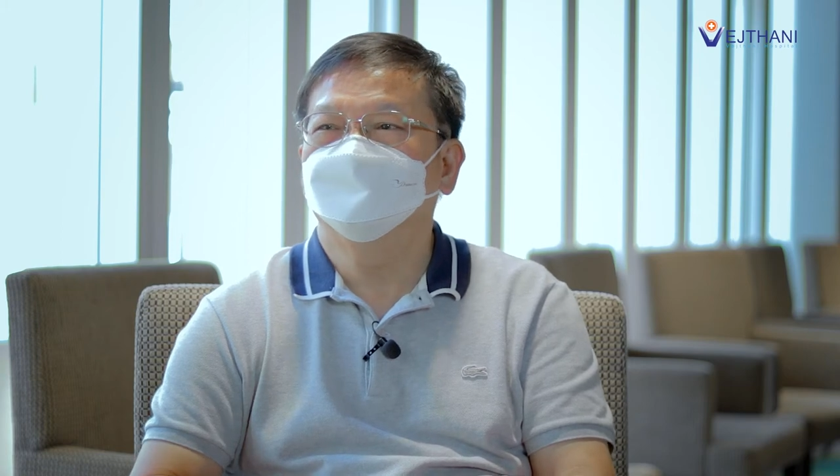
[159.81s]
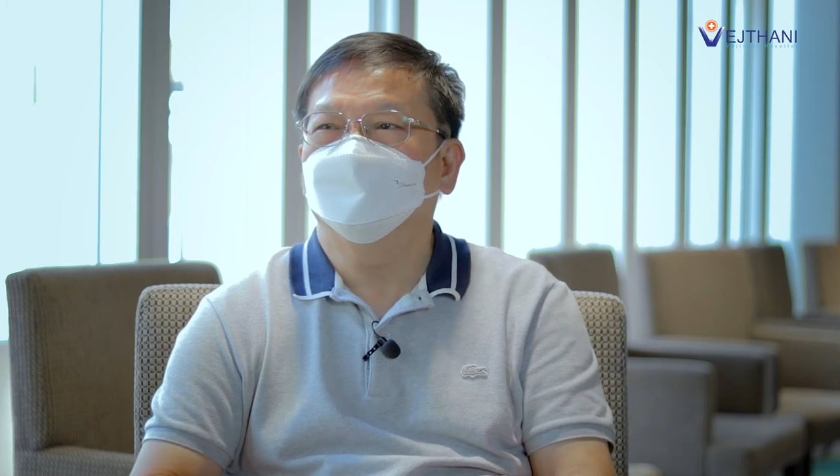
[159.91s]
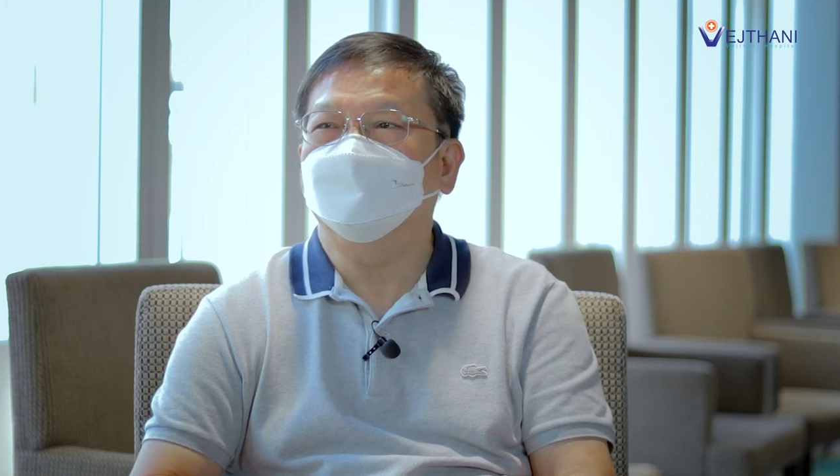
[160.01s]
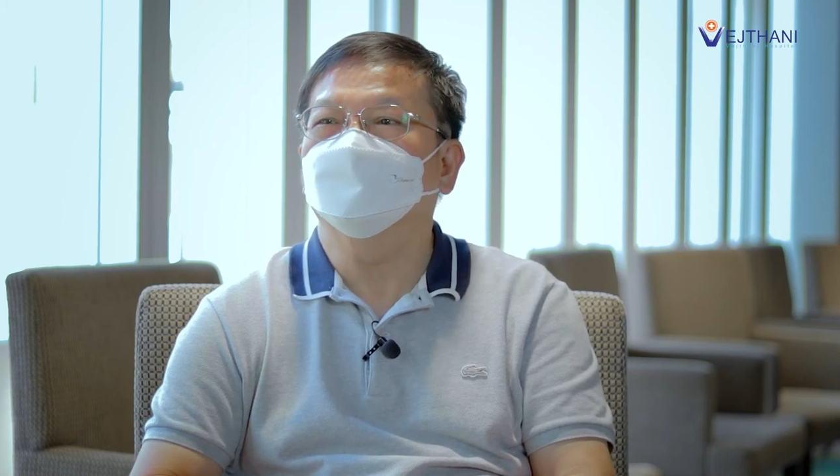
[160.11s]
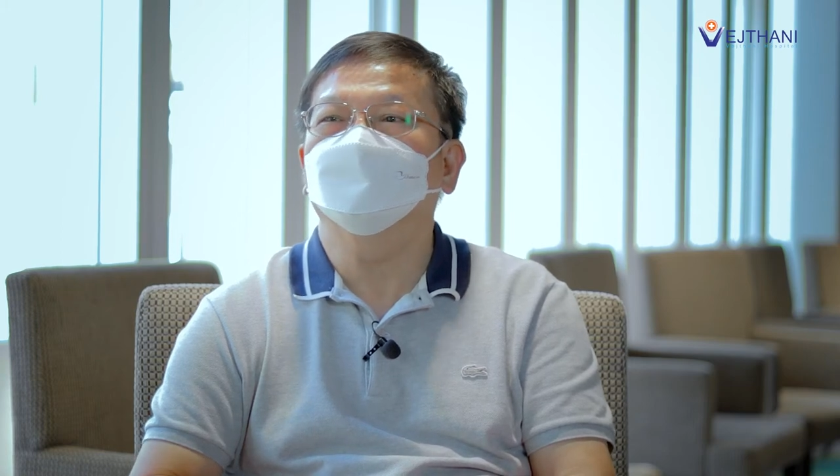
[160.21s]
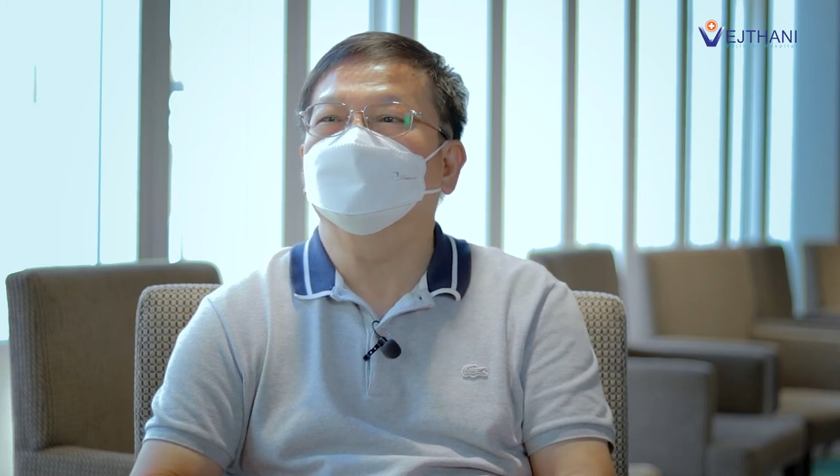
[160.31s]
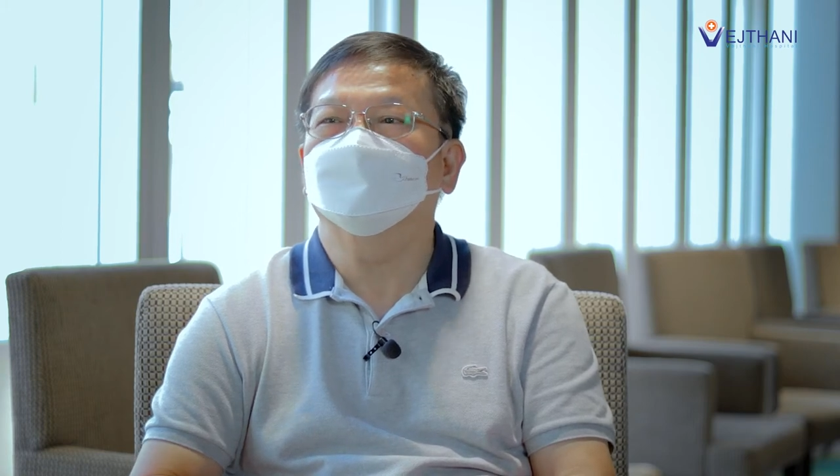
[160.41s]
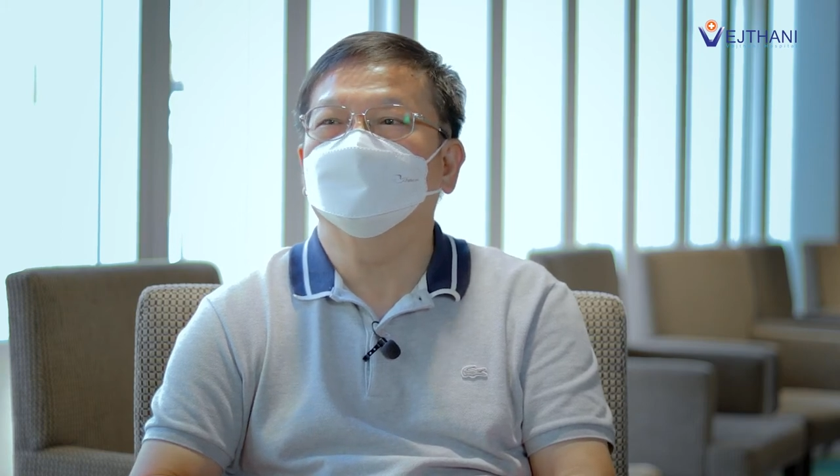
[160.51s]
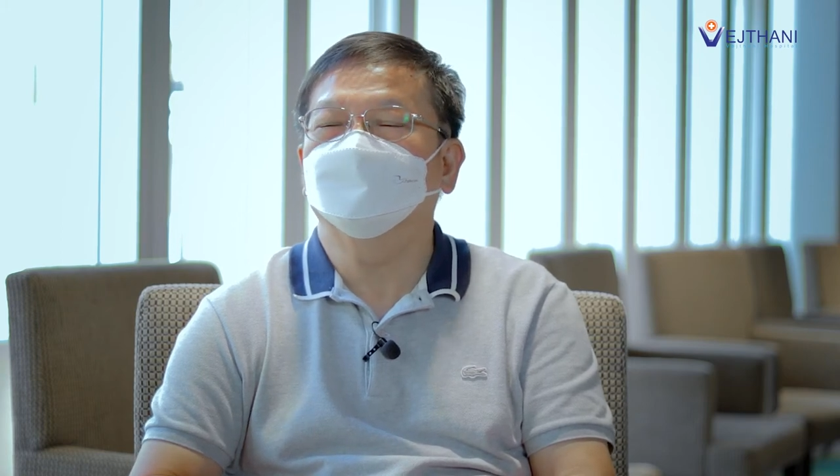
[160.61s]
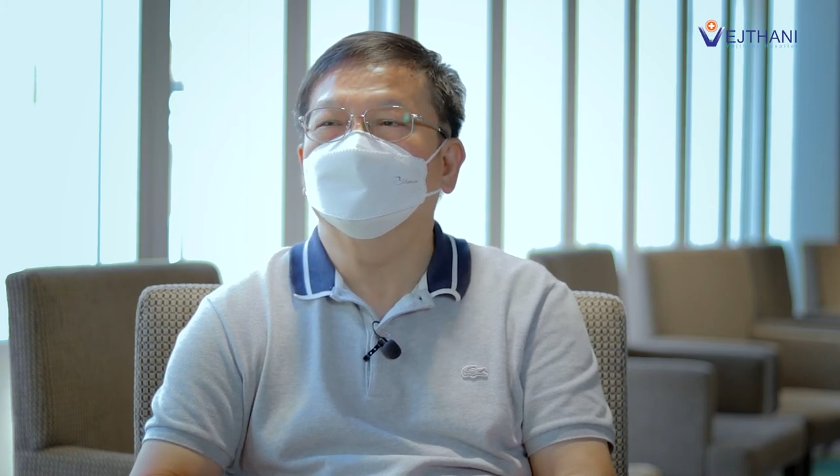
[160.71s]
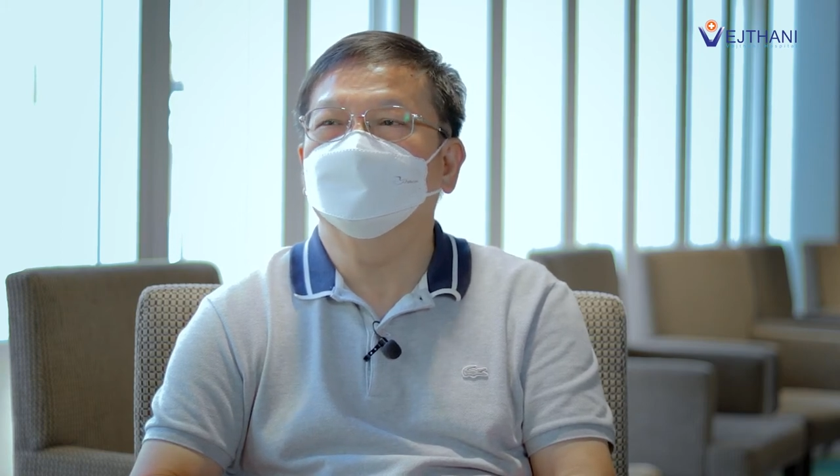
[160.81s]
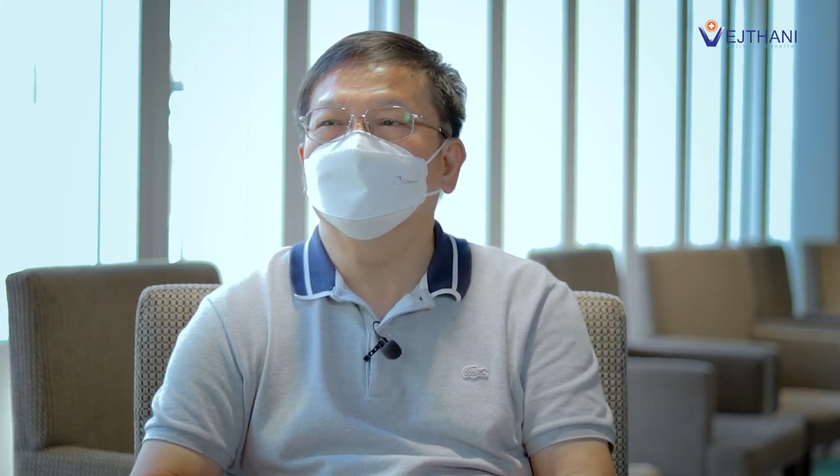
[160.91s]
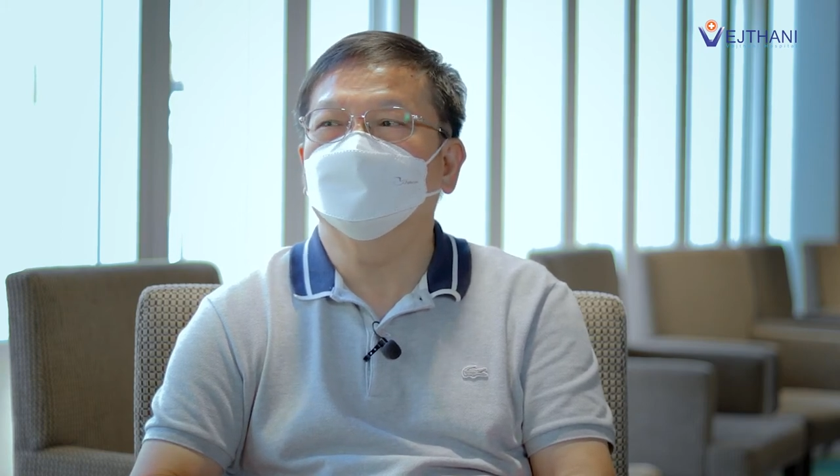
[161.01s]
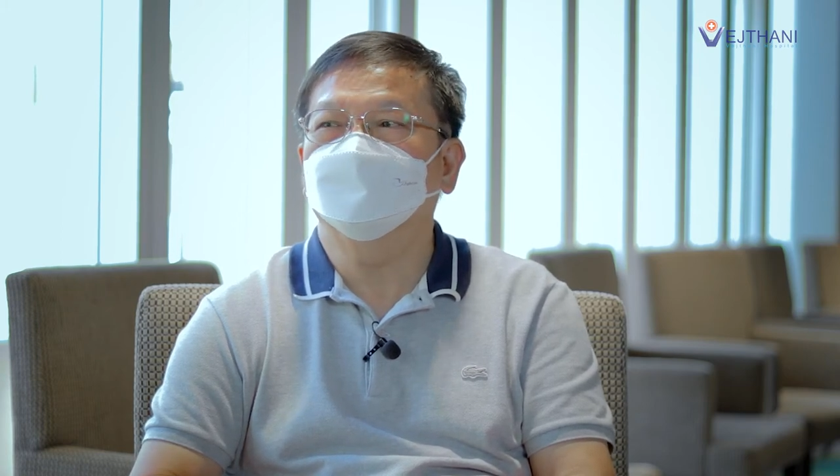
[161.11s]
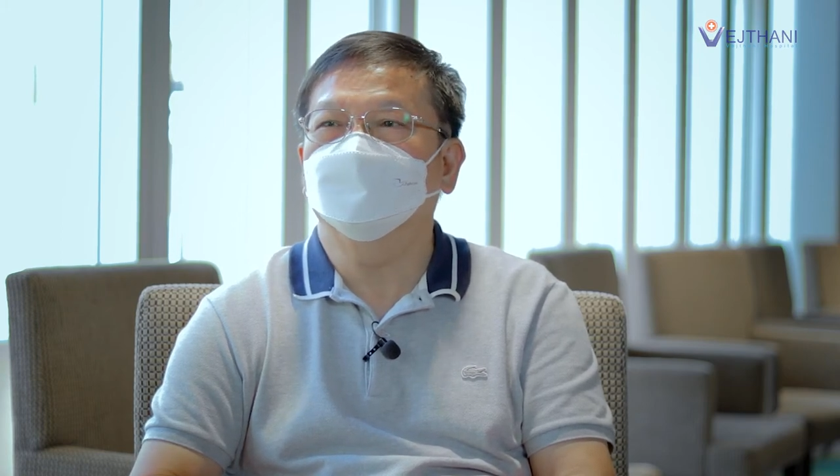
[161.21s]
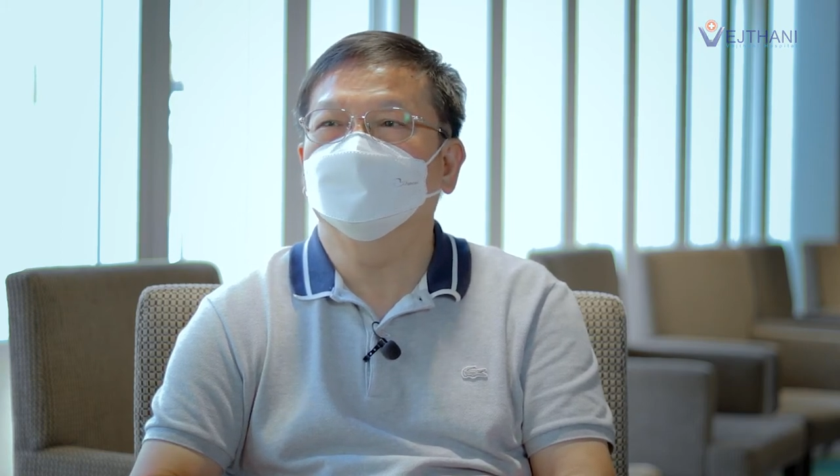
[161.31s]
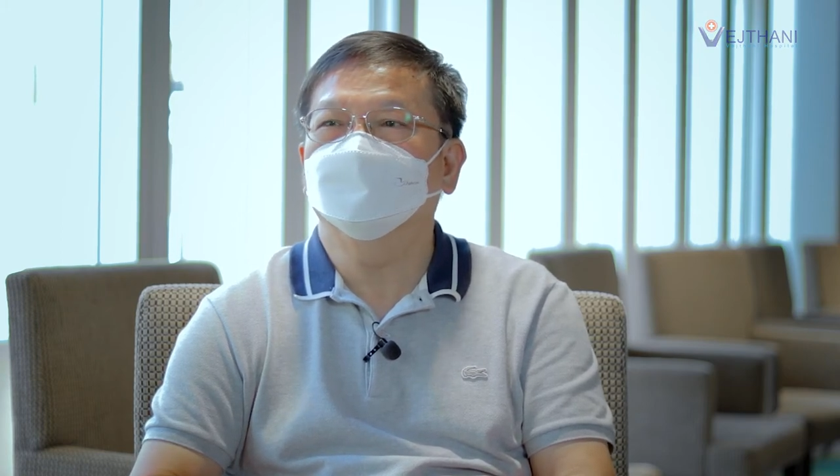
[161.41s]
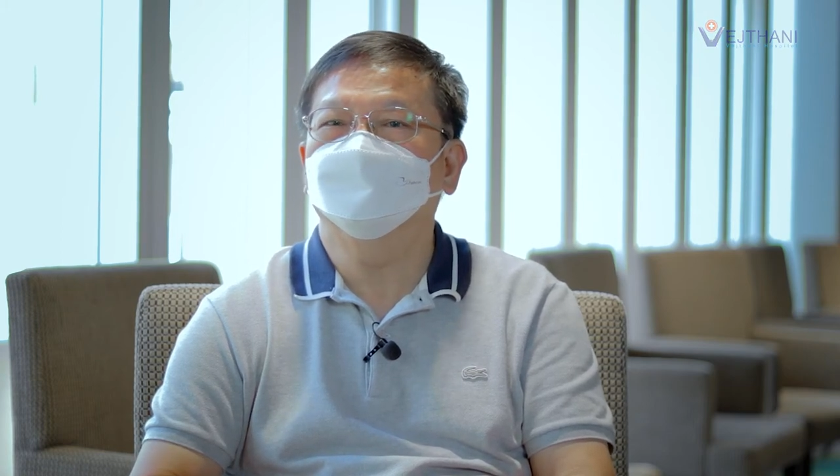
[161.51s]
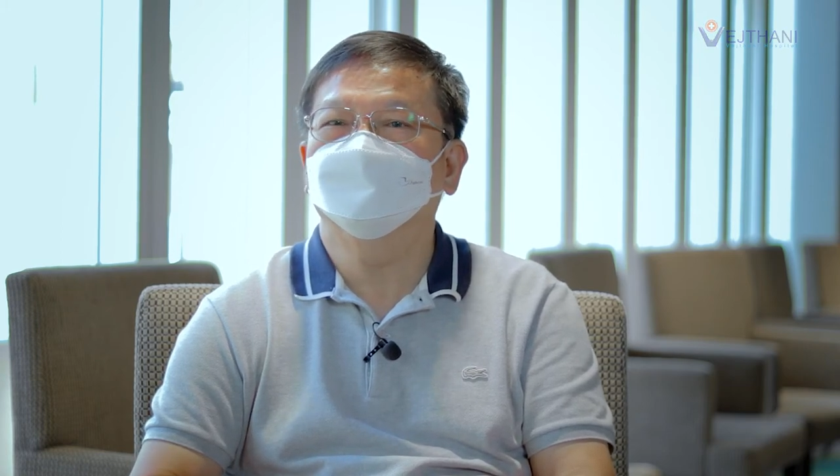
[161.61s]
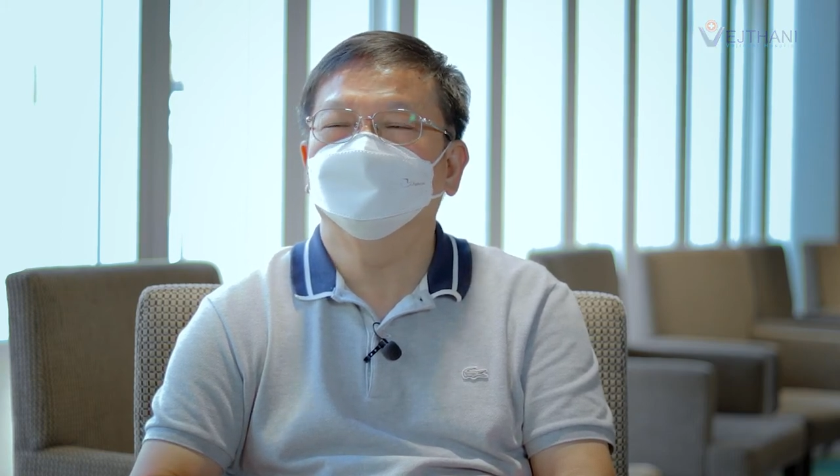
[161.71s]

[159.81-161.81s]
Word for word: วันสองวันก็ทำงานได้ปกติครับ